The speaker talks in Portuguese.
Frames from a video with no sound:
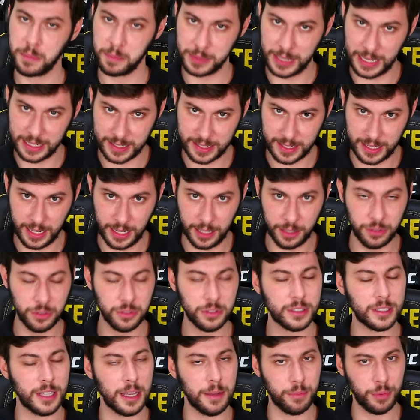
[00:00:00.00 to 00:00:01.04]
Tá cedo,
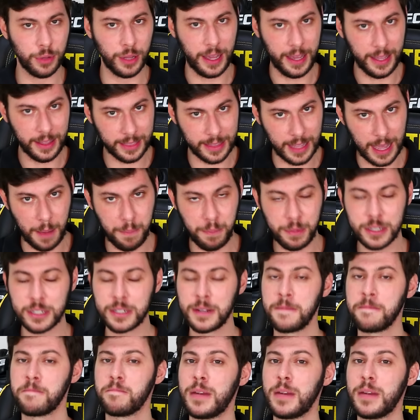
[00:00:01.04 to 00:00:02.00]
sem pular etapas,